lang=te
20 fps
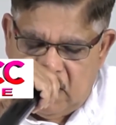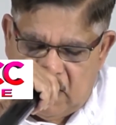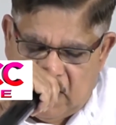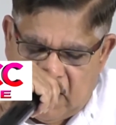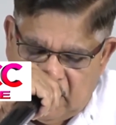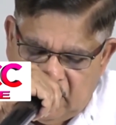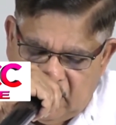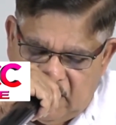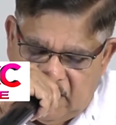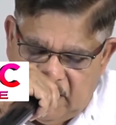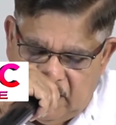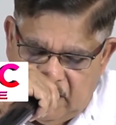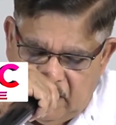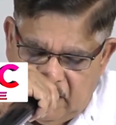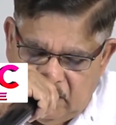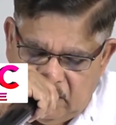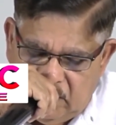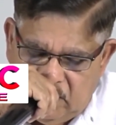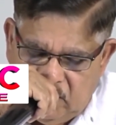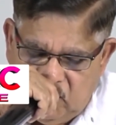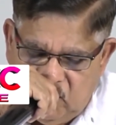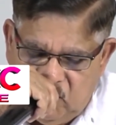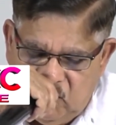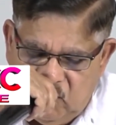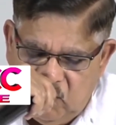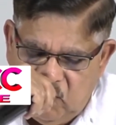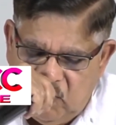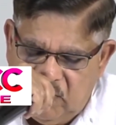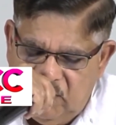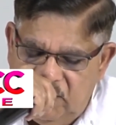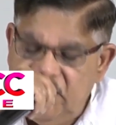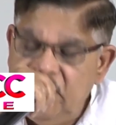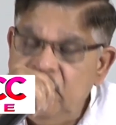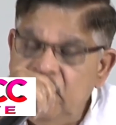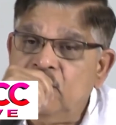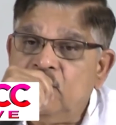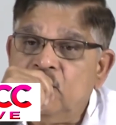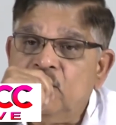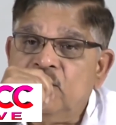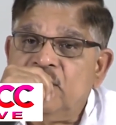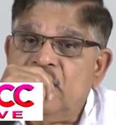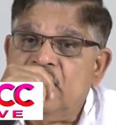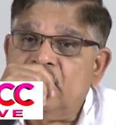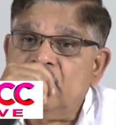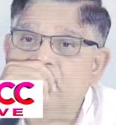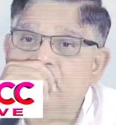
రాత్రి ఒక వీడియో చూశాను